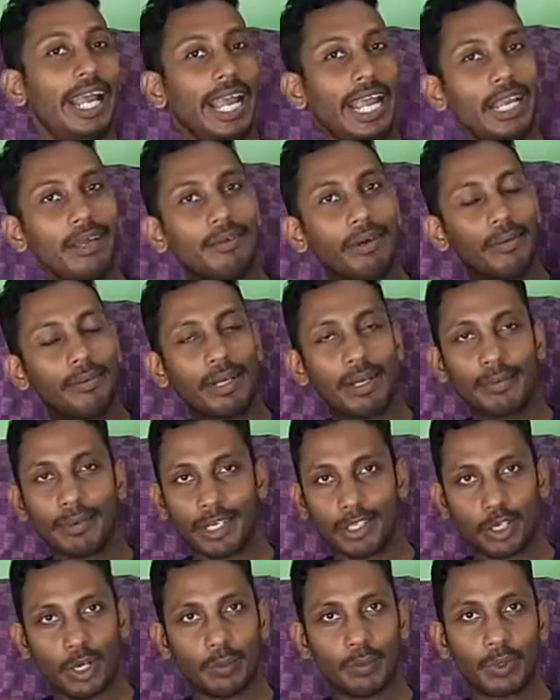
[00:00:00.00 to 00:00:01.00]
এইভাবে আমরা
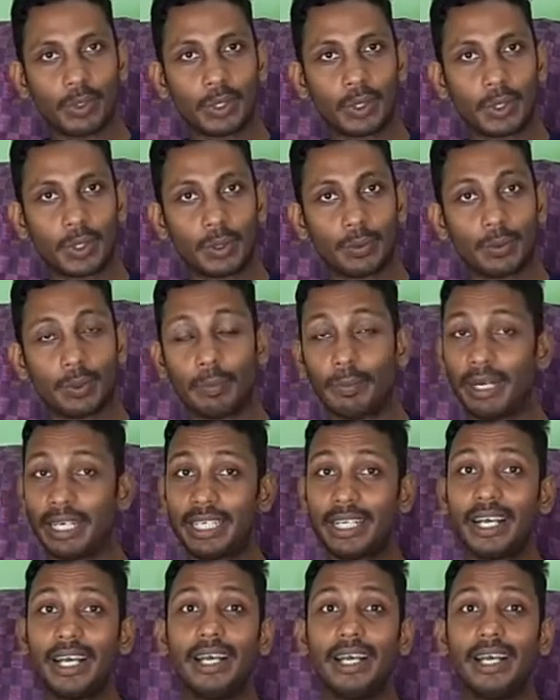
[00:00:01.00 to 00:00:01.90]
সম্বোধন করব বাট